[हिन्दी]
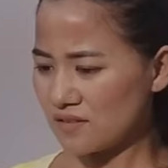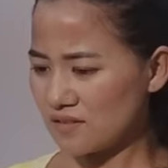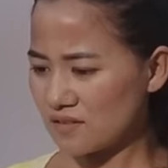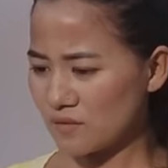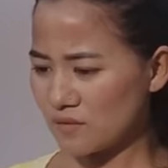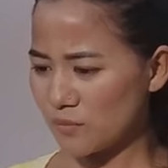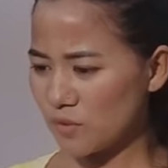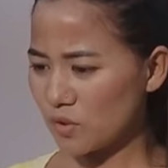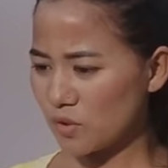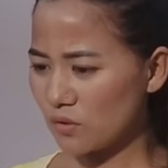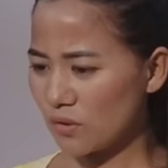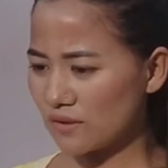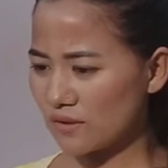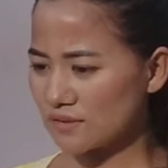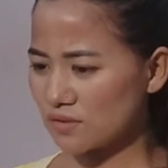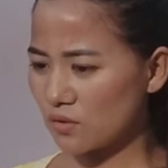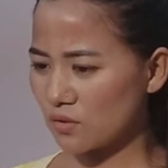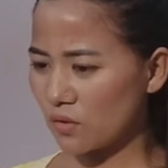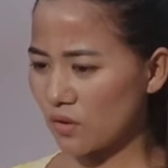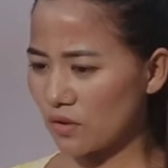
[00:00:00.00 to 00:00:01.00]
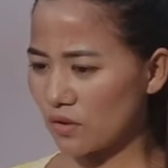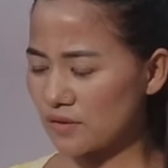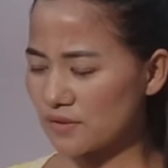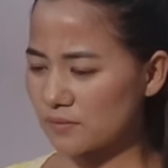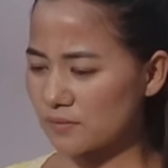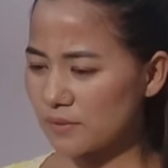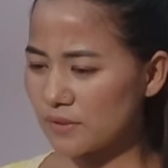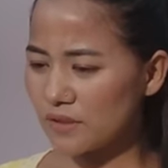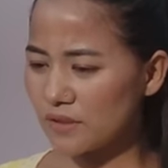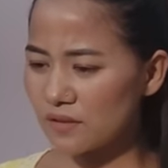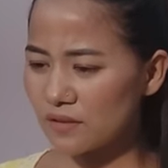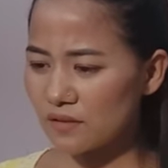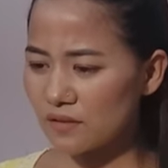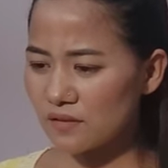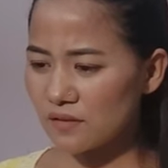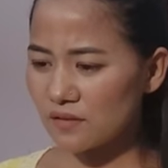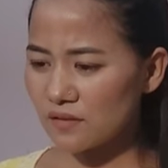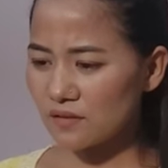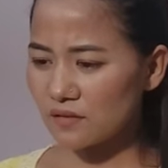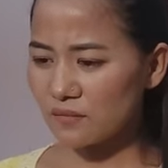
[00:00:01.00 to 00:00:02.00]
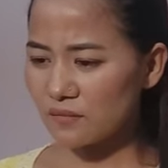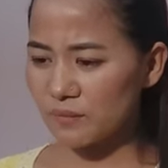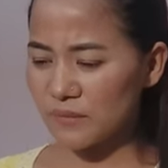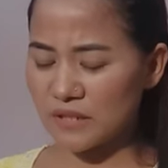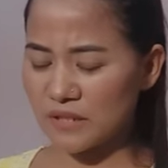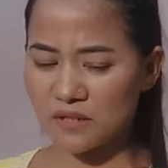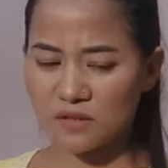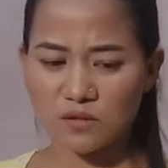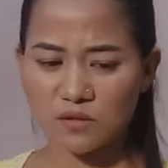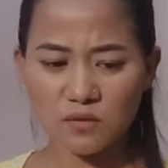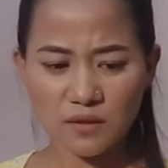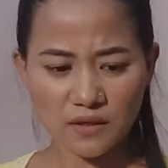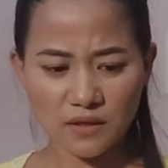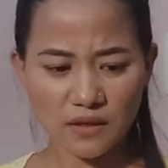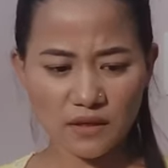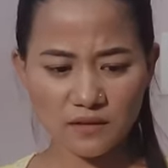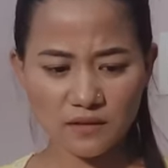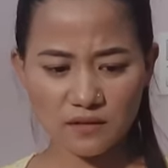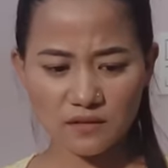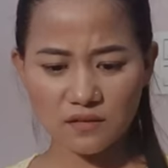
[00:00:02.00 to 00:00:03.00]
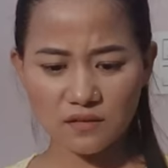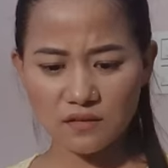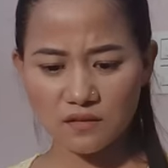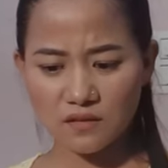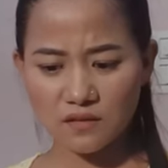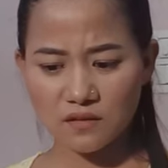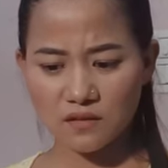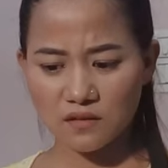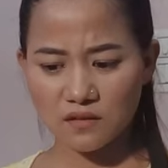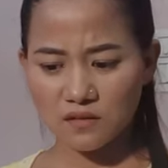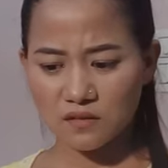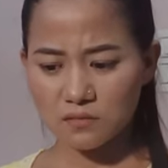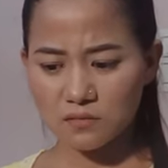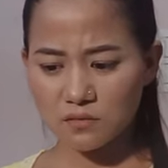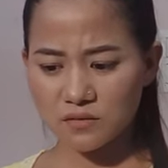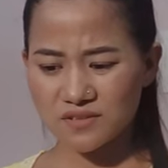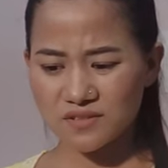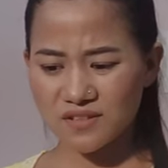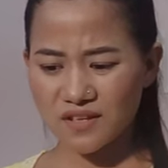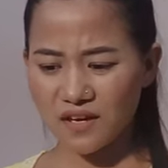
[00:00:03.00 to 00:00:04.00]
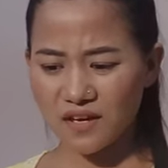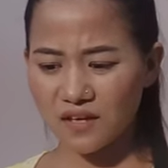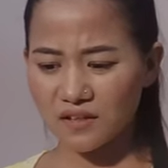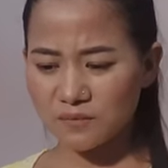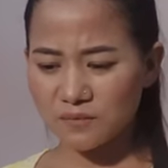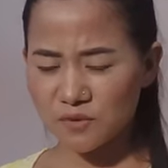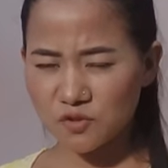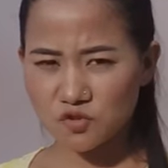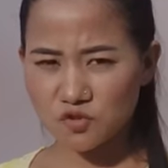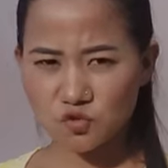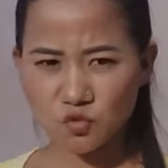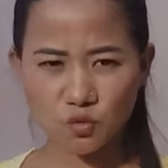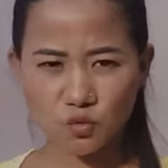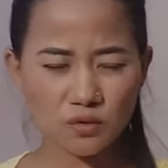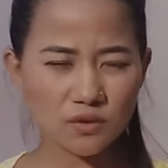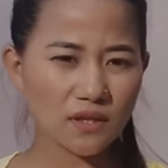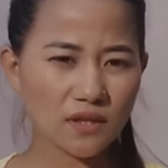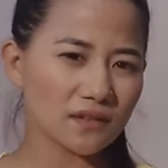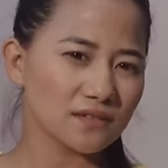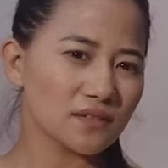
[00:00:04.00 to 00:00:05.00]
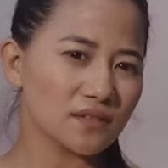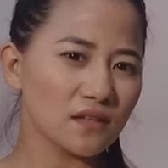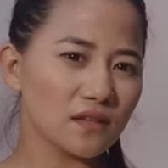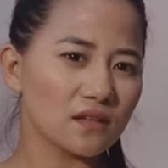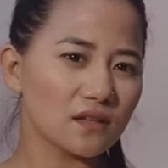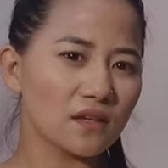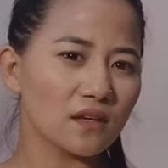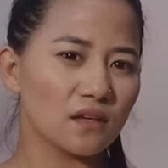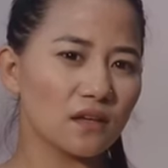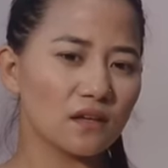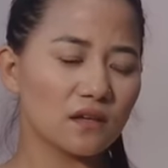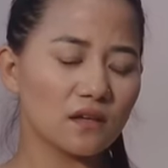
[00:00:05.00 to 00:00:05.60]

सिमी तो आज कॉलेज भी नहीं गई थी मैंने तो देखा ही नहीं तो इसके हाथ में चोट कैसे लगा